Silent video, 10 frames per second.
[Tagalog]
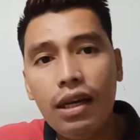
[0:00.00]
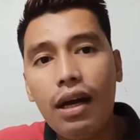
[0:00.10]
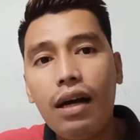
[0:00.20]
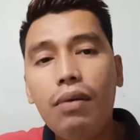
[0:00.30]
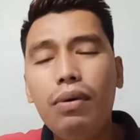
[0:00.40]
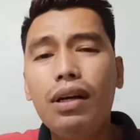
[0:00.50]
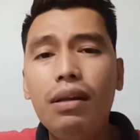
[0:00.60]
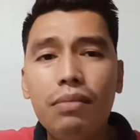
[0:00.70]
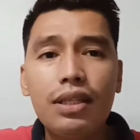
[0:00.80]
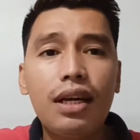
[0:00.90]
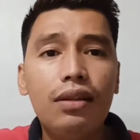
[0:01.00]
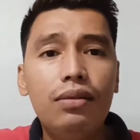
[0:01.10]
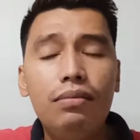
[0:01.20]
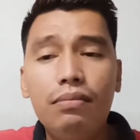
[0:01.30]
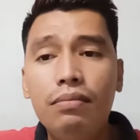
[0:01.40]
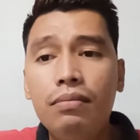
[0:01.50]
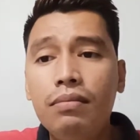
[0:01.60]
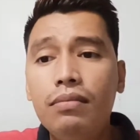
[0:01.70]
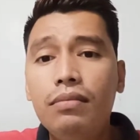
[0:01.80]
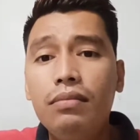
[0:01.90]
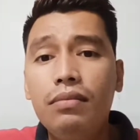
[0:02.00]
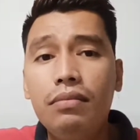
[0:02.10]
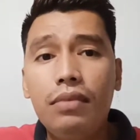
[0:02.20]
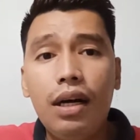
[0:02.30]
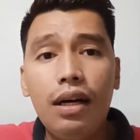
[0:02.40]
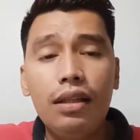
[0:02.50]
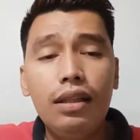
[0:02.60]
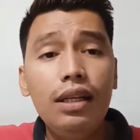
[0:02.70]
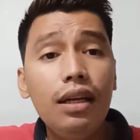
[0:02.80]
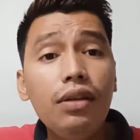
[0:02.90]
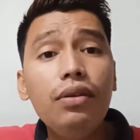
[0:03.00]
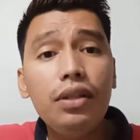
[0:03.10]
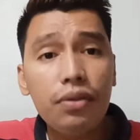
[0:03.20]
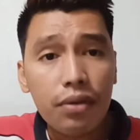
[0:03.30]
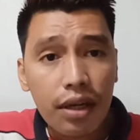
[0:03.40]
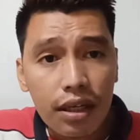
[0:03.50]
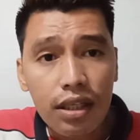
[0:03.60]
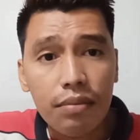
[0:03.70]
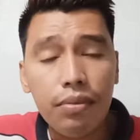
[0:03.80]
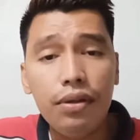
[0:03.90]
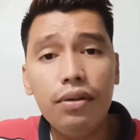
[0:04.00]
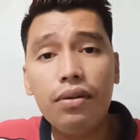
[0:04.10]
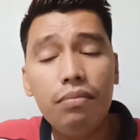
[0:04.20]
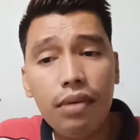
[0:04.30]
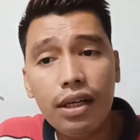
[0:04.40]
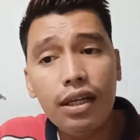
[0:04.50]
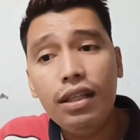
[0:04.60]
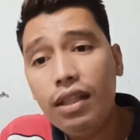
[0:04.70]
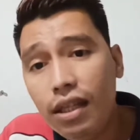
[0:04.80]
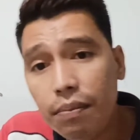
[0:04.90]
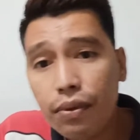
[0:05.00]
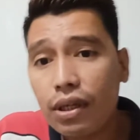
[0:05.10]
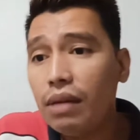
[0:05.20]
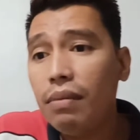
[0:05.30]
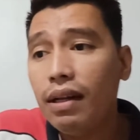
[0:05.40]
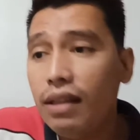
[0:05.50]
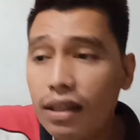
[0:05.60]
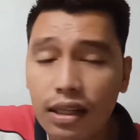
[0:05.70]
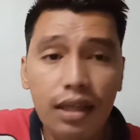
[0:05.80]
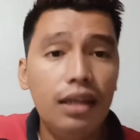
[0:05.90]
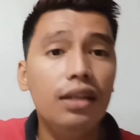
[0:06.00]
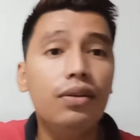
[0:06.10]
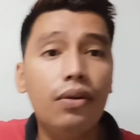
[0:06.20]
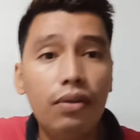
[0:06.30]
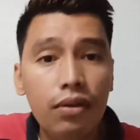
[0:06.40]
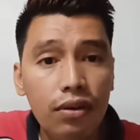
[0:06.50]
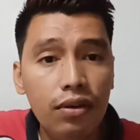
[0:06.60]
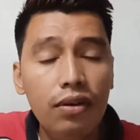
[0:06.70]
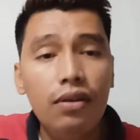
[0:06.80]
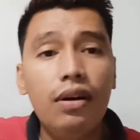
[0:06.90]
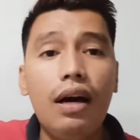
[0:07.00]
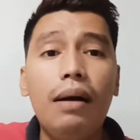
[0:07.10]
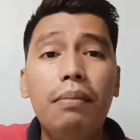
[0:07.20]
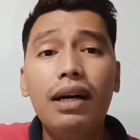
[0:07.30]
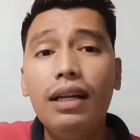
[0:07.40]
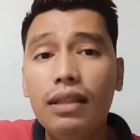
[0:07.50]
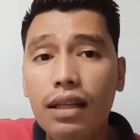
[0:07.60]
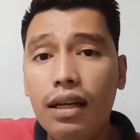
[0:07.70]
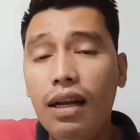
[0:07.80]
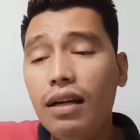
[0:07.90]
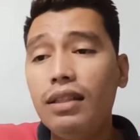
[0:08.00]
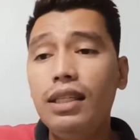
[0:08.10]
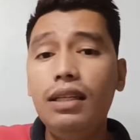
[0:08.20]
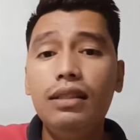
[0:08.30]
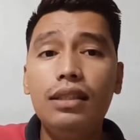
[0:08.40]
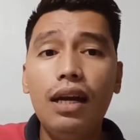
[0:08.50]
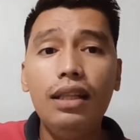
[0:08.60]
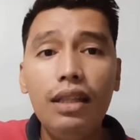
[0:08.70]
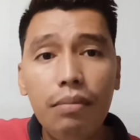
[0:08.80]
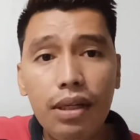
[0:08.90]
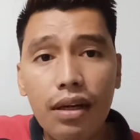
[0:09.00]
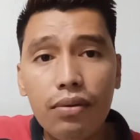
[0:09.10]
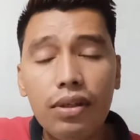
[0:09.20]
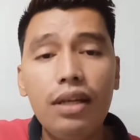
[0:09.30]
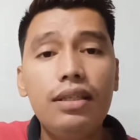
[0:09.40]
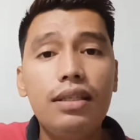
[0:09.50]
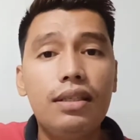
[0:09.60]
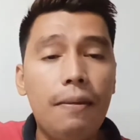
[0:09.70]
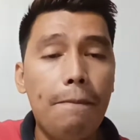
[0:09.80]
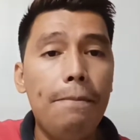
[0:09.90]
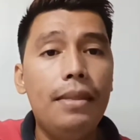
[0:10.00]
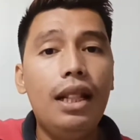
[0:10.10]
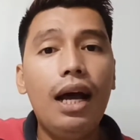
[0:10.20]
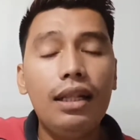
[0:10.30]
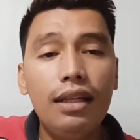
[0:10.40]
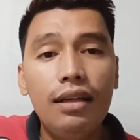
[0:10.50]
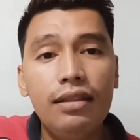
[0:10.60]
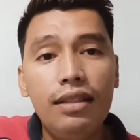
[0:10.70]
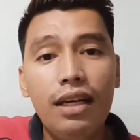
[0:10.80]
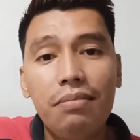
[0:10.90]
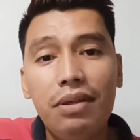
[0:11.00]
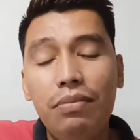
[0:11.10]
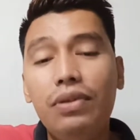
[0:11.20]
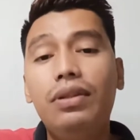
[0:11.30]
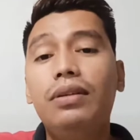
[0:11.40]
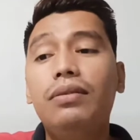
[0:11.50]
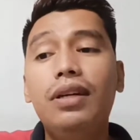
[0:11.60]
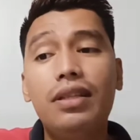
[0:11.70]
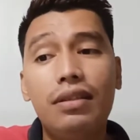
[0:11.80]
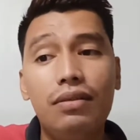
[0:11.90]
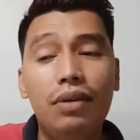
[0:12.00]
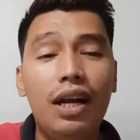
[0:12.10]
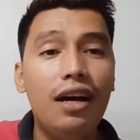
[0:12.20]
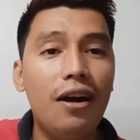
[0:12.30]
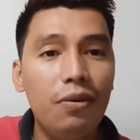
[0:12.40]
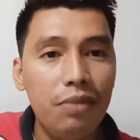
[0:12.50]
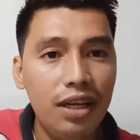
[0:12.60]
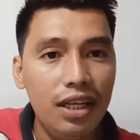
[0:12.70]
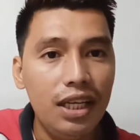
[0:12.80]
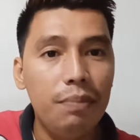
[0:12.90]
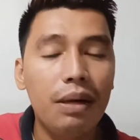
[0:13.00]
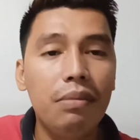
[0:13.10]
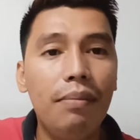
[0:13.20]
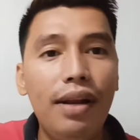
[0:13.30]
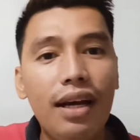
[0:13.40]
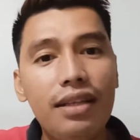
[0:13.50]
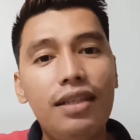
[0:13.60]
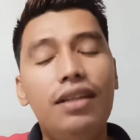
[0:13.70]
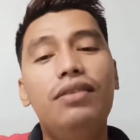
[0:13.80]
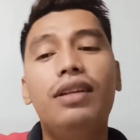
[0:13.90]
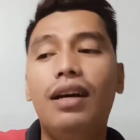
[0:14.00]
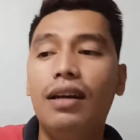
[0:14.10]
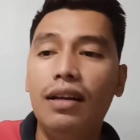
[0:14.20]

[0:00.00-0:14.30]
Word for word: uh, ah, wag kayo masyadong uh, tingnan niyo itsura ng ibon no kumbaga hindi porke banded ni ganito uh, maganda na kasi kahit naman ako guys lahat ng German Beauty ko guys wala nga ako may ipagmamalaki sa inyo na